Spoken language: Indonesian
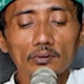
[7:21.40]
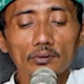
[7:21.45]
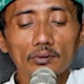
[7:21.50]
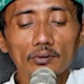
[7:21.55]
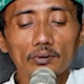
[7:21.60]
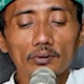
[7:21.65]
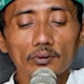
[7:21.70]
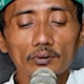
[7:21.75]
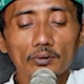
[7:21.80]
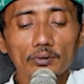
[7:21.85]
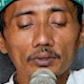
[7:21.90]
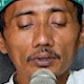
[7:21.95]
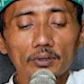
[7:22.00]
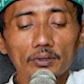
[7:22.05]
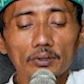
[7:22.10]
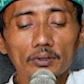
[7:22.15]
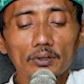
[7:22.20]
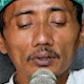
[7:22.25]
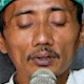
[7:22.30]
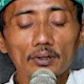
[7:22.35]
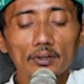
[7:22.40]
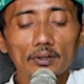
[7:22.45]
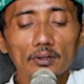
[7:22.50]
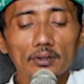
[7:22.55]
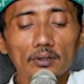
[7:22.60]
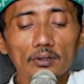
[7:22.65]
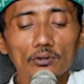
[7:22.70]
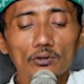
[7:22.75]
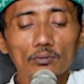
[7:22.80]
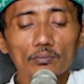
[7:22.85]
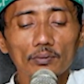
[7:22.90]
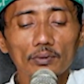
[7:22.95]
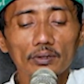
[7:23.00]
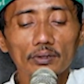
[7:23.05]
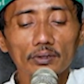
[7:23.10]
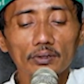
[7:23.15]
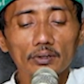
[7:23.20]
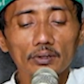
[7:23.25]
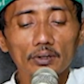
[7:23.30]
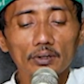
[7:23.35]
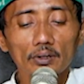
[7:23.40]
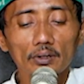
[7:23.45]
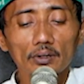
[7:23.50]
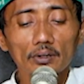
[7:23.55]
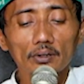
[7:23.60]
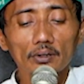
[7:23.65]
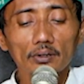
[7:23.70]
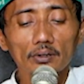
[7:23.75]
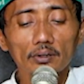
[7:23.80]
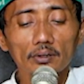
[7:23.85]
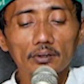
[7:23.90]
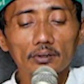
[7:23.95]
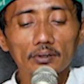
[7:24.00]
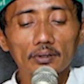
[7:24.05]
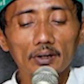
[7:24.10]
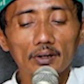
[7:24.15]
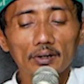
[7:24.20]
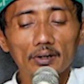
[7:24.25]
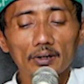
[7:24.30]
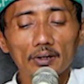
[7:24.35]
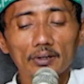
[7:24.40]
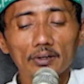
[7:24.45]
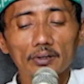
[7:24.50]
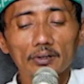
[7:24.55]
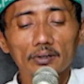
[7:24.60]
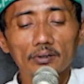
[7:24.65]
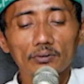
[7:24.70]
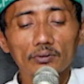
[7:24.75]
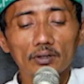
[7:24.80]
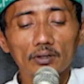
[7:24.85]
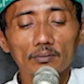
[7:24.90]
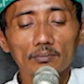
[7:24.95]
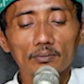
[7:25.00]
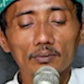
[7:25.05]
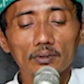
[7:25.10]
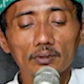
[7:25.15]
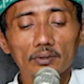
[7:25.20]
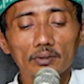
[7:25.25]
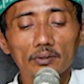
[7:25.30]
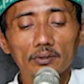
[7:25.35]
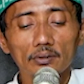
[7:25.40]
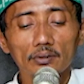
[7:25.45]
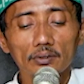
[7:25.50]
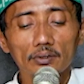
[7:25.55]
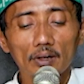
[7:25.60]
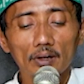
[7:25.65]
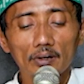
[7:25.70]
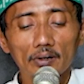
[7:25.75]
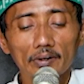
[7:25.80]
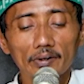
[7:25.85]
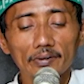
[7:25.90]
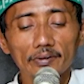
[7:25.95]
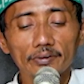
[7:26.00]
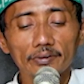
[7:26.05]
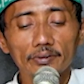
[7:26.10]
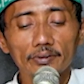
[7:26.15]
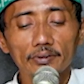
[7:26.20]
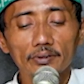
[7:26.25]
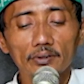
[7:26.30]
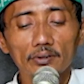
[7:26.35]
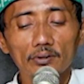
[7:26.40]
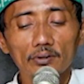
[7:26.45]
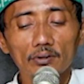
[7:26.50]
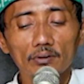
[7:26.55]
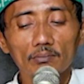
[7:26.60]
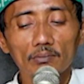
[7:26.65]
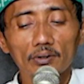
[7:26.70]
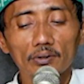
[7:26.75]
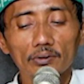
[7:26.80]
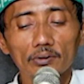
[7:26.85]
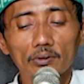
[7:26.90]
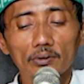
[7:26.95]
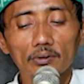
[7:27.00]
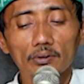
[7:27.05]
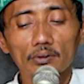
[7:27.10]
Ru'yati hilalihi rubani ningali tanggali utawa tanggal sejin Ramadan